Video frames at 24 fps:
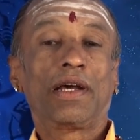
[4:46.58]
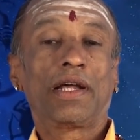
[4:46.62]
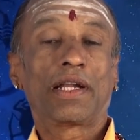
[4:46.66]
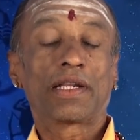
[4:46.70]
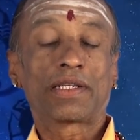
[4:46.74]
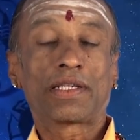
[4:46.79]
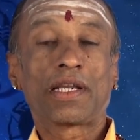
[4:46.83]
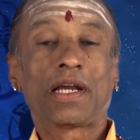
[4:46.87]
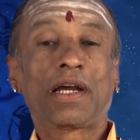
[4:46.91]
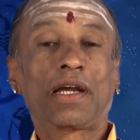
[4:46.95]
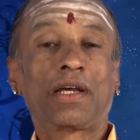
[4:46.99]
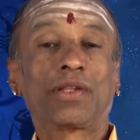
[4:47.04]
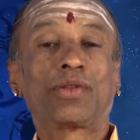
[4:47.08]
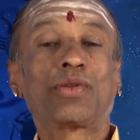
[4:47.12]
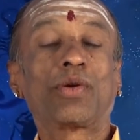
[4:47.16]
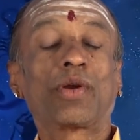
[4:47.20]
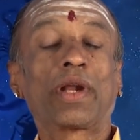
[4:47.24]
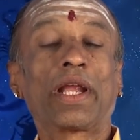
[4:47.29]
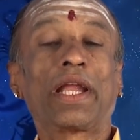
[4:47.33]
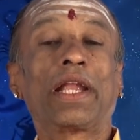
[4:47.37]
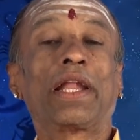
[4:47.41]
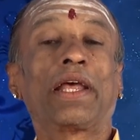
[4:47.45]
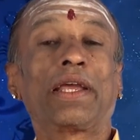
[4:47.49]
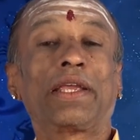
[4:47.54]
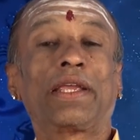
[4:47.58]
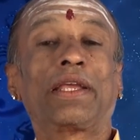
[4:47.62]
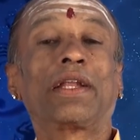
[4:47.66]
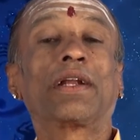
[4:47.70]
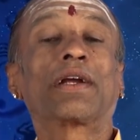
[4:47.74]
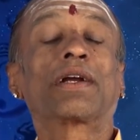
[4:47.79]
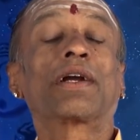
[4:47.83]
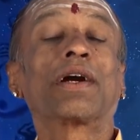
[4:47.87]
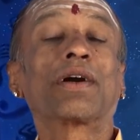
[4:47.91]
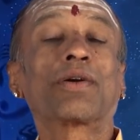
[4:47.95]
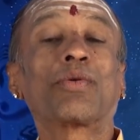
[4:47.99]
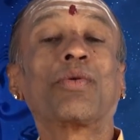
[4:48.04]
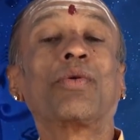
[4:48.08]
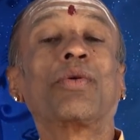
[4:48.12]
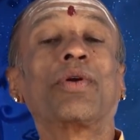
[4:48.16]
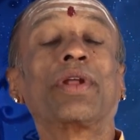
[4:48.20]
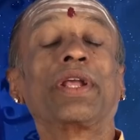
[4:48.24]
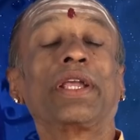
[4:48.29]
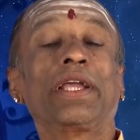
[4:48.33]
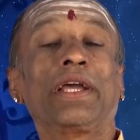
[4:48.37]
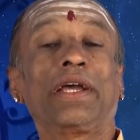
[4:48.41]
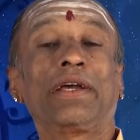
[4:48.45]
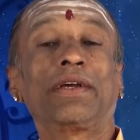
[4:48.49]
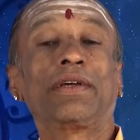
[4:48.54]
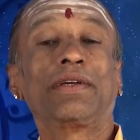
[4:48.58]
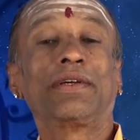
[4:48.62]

அரசாங்க துறையில் இருக்கக்கூடிய